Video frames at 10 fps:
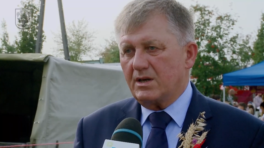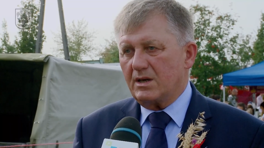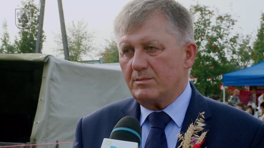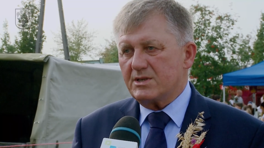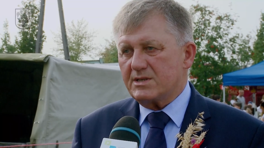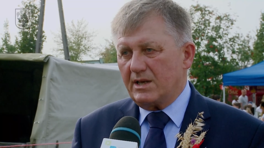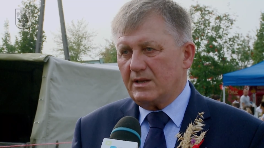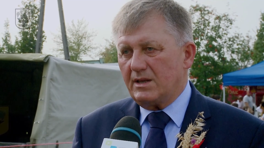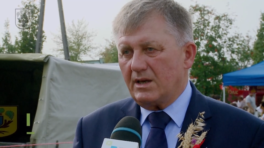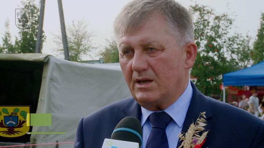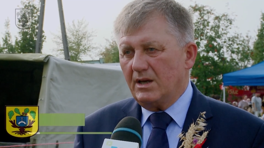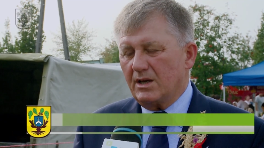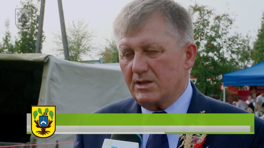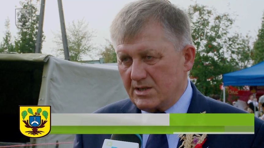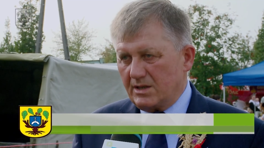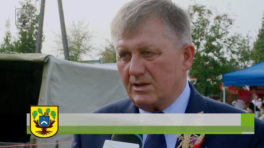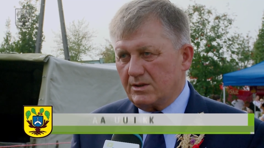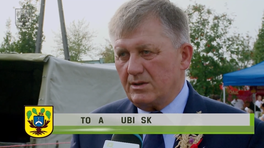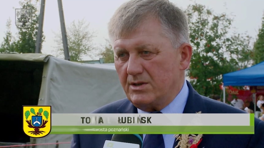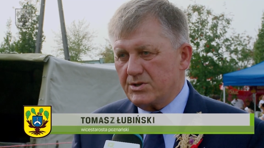gleby cenne, cenne
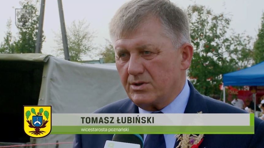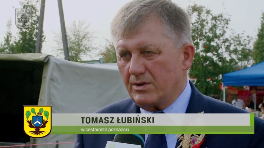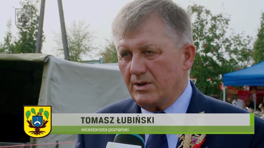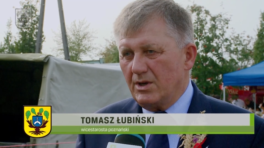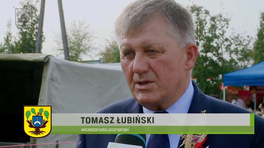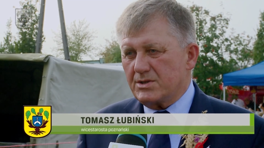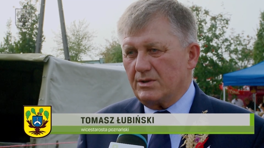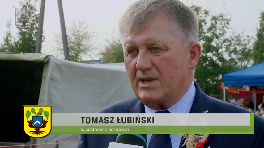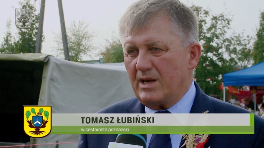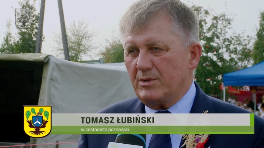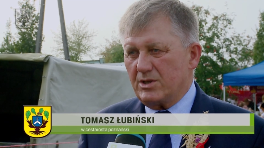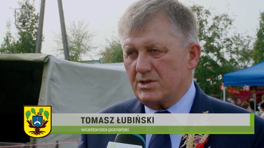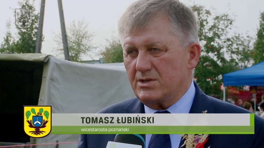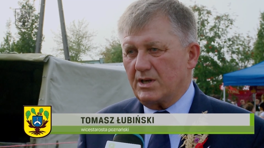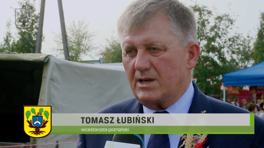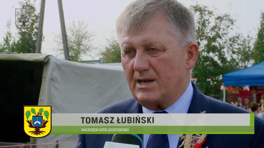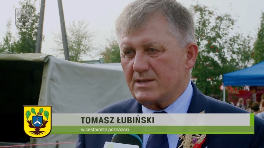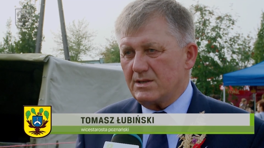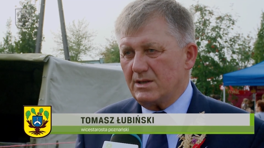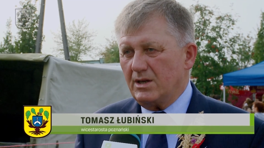rolniczo co najmniej trzeciej
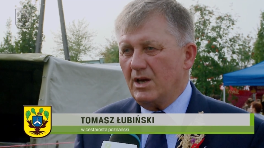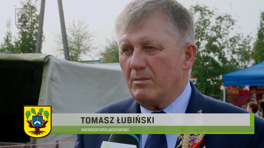klasy